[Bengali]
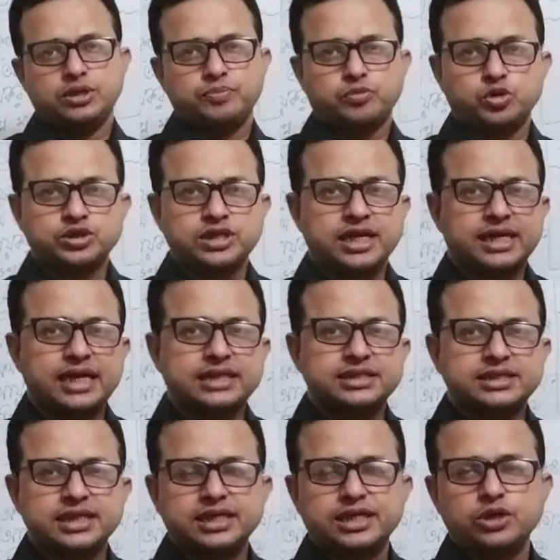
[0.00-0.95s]
প্রজার কাছ
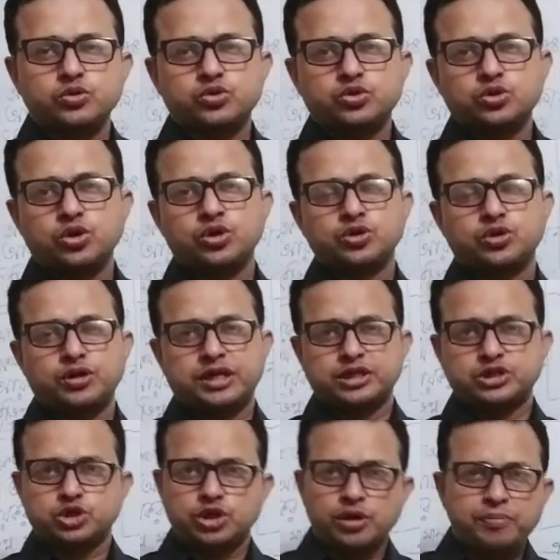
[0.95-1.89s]
থেকে উত্তোলন
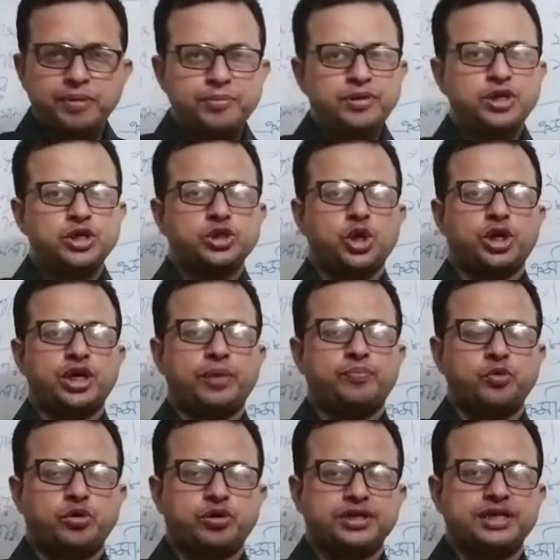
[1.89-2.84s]
করার জন্য বিভিন্ন ধরনের
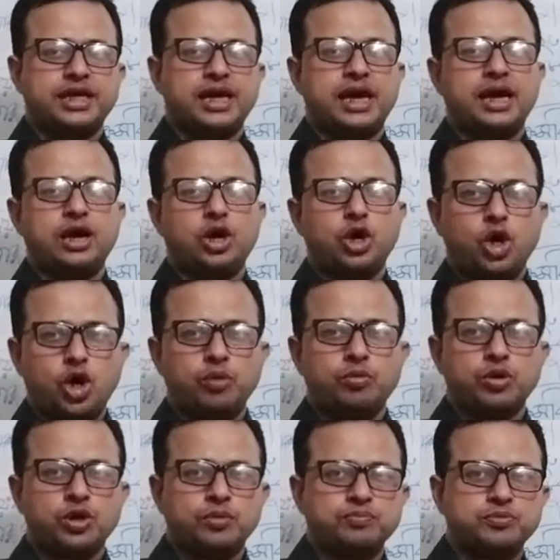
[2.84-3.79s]
প্রক্রিয়া
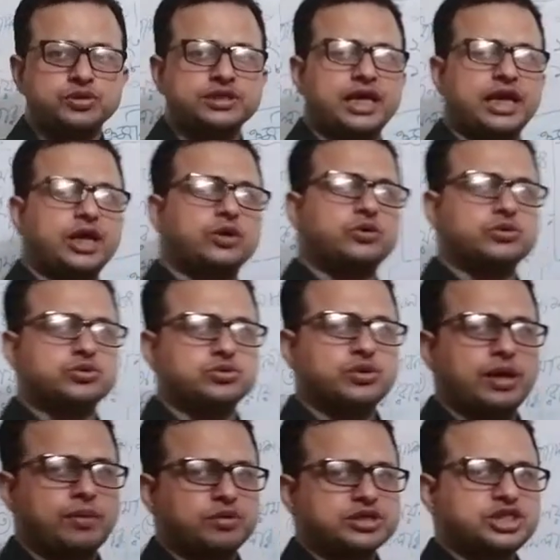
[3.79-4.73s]
অবলম্বন তারা করত
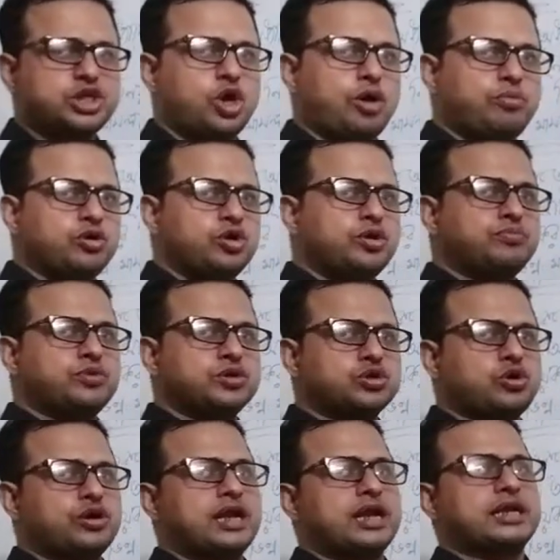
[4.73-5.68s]
এবং সে অবলম্বন
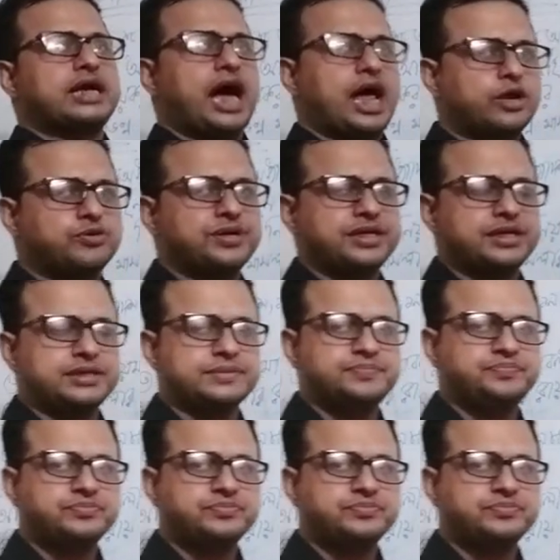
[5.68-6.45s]
করার কারণেই